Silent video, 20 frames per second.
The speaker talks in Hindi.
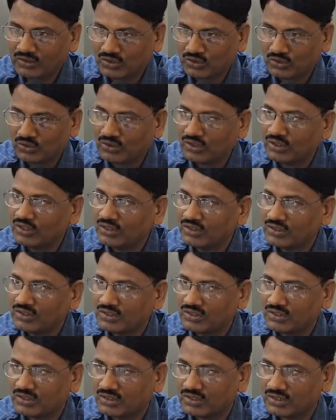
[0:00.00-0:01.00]
क्योंकि
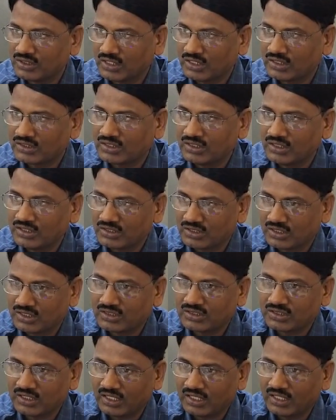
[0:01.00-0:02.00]
शासकीय
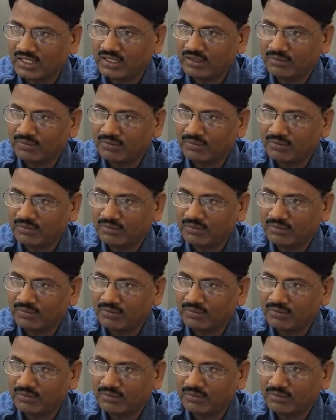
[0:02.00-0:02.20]
चिकित्सालय